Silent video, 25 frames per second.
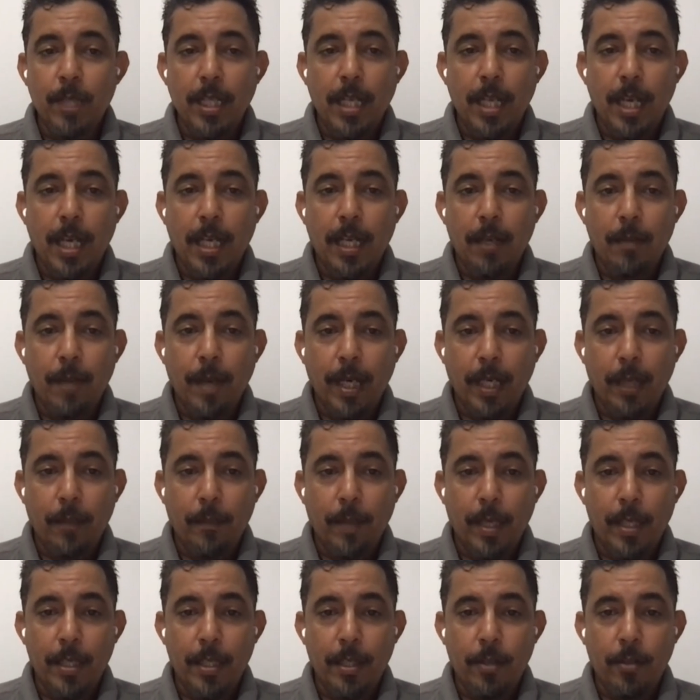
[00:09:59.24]
عدم امتلاك
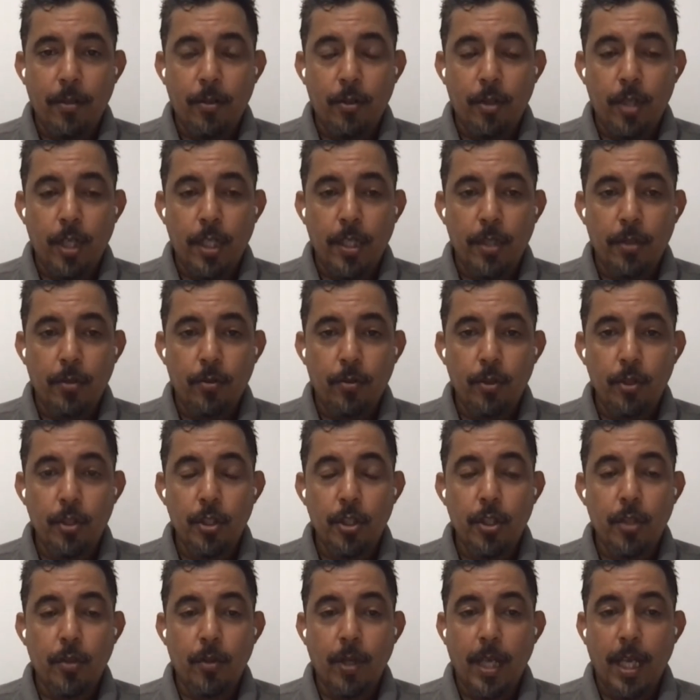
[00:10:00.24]
المغرب اي اي
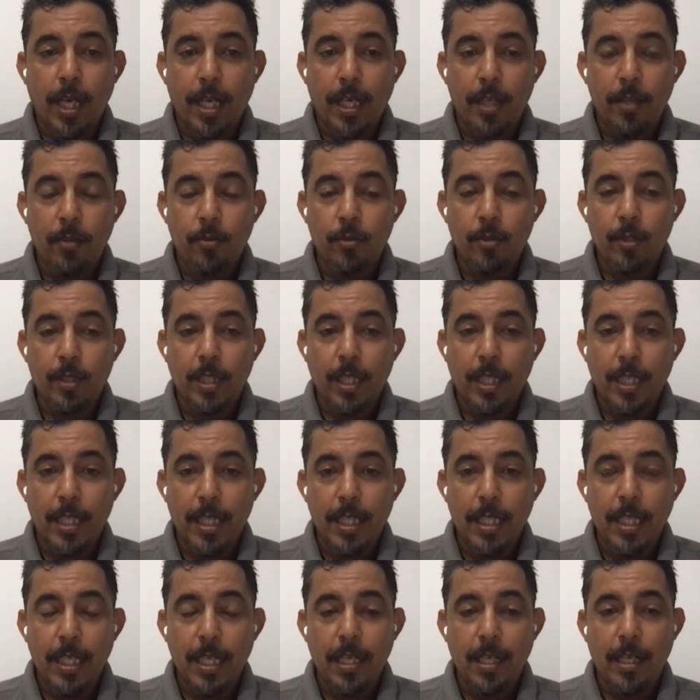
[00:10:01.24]
حجه ولكنه
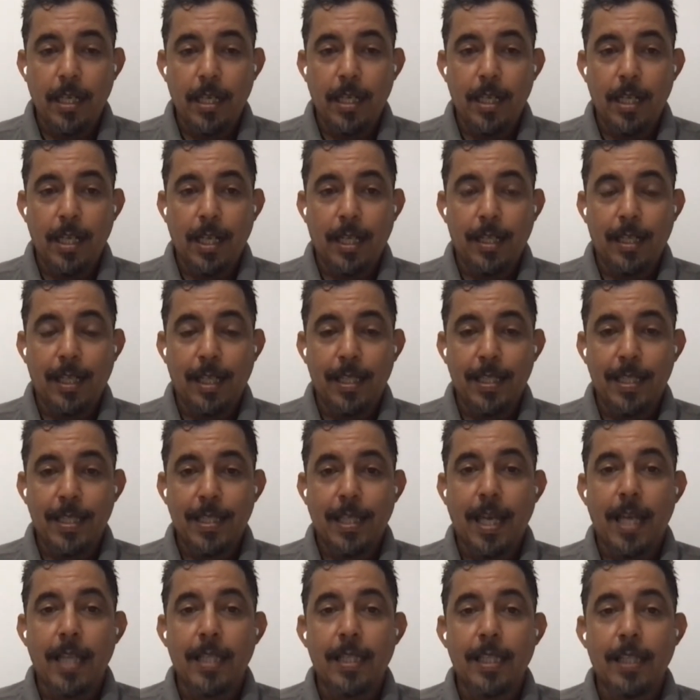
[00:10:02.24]
الدليل
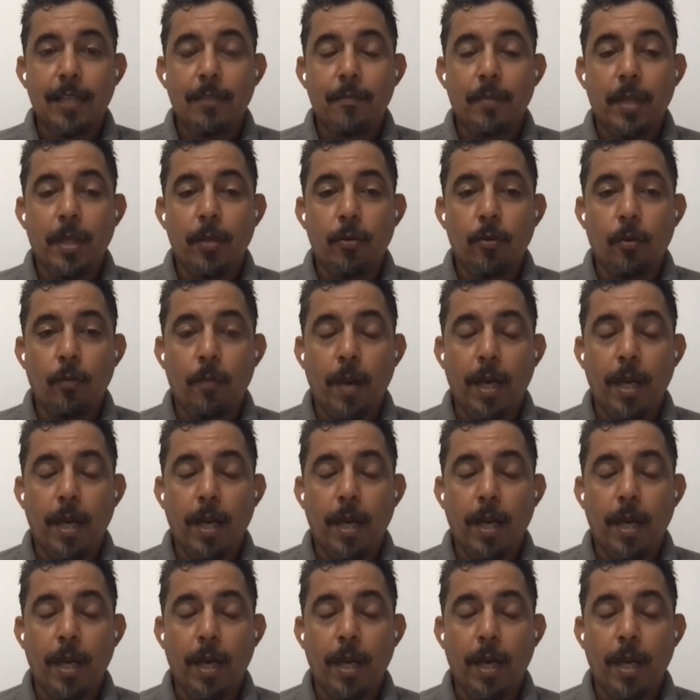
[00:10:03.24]
الساطع بان